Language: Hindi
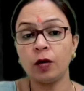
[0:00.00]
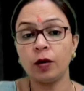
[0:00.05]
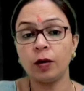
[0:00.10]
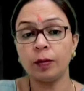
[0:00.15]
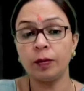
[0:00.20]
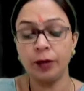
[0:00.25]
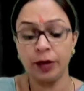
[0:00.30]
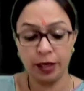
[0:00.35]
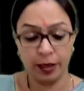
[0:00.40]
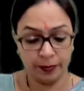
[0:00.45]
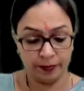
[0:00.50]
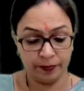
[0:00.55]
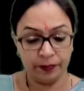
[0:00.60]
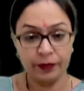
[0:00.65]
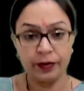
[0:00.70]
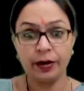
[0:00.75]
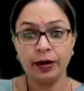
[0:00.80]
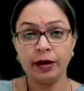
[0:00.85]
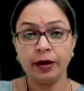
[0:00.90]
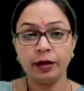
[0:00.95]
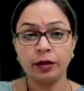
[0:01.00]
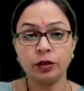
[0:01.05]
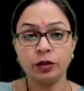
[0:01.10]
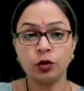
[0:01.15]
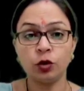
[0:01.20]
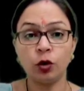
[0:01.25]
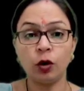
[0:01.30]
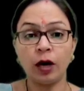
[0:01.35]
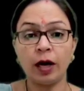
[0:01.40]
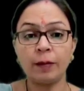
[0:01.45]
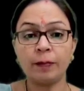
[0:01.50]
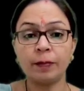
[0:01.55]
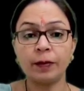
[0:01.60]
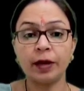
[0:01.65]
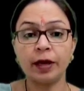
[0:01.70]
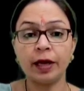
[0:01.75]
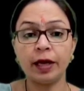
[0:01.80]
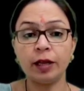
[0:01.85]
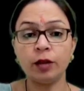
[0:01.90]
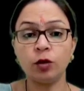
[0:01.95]
और b जो
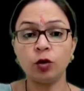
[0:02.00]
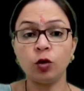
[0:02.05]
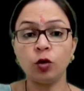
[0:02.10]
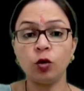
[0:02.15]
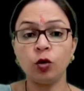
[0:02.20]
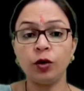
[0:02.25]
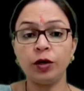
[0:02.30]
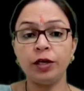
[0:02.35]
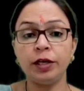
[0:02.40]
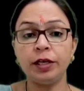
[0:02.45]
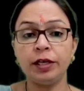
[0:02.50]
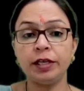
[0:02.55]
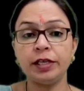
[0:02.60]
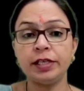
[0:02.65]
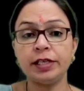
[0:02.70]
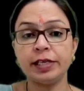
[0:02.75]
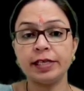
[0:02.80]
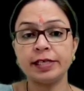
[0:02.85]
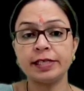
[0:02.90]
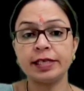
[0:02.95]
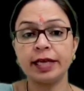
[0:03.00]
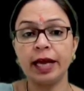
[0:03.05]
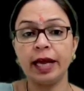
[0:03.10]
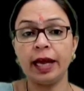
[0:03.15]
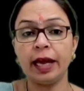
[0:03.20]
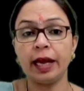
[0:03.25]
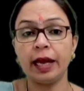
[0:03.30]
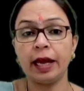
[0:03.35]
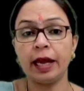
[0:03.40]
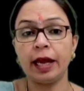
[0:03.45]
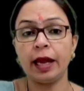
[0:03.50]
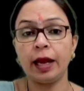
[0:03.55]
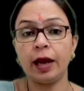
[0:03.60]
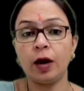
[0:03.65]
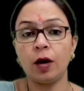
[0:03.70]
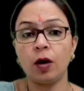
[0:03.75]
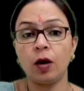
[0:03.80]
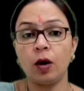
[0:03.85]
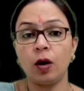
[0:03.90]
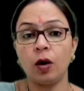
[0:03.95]
आपके दोनों integers हैं
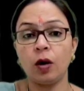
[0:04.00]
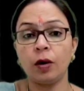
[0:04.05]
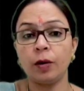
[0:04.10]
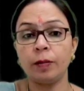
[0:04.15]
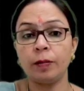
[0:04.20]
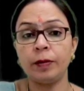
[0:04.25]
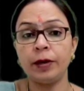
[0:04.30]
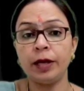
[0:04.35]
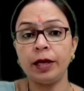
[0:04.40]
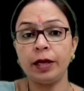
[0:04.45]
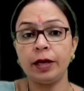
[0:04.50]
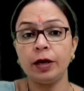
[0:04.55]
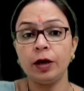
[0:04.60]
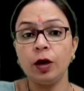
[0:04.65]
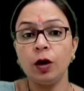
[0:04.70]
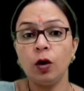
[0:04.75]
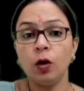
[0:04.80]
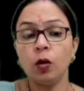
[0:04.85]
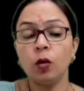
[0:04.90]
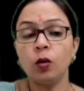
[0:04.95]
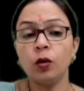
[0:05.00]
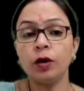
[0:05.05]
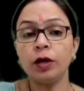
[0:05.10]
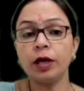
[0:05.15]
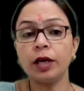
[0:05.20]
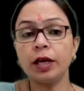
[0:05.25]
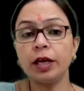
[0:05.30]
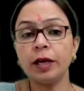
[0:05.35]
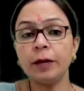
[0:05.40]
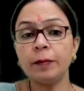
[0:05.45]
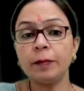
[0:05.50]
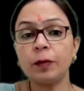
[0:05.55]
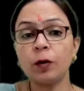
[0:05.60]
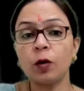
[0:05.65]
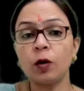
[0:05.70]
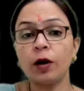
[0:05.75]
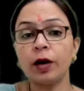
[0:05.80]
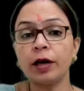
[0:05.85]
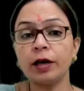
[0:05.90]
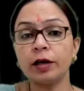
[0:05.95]
a और b उनकी
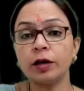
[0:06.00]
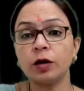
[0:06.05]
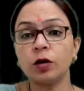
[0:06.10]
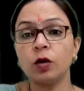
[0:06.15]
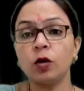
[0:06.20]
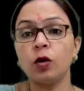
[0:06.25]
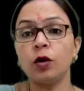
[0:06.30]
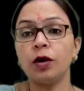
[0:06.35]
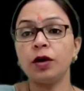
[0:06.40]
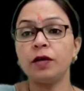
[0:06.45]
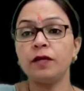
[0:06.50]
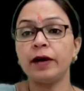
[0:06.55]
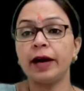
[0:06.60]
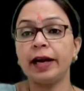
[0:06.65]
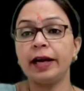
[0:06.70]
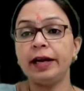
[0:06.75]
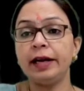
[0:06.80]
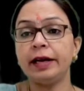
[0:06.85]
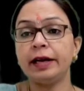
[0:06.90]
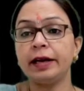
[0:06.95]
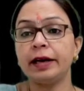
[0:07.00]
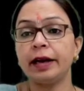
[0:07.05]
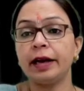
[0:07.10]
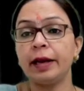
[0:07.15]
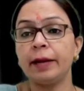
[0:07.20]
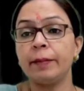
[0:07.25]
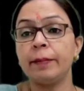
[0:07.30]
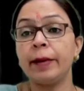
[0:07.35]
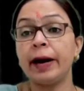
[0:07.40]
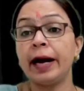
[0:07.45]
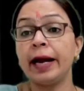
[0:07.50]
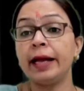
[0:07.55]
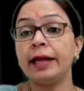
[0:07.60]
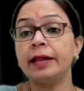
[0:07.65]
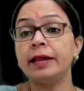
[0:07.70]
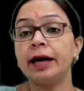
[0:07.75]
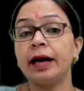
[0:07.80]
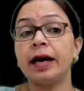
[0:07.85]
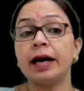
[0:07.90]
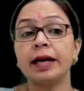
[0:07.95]
प्रोडक्ट को डिवाइड करें बाय
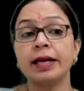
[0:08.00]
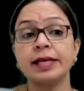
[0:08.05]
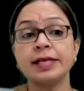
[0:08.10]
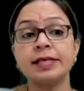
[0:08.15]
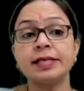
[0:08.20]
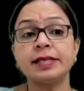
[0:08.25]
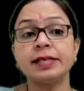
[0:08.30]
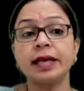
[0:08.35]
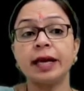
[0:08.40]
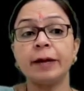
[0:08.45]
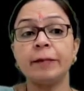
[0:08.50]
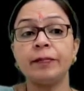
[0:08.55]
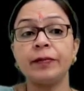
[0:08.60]
द किससे